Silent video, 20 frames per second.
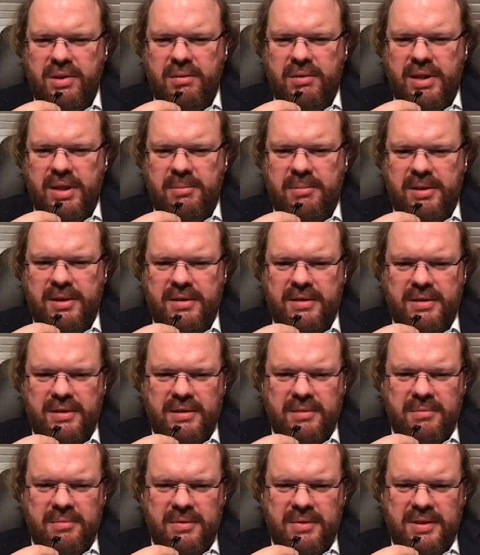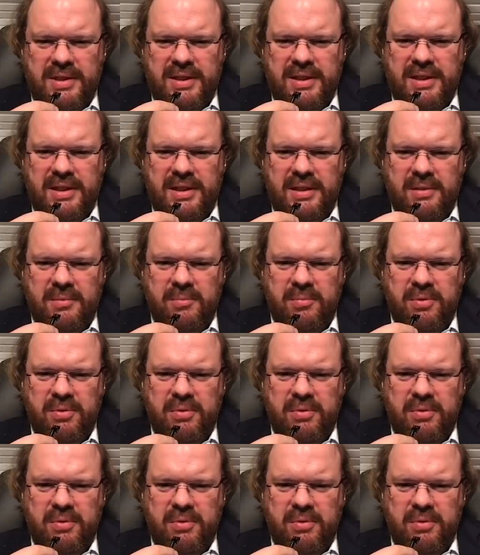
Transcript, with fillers: Scarab me dit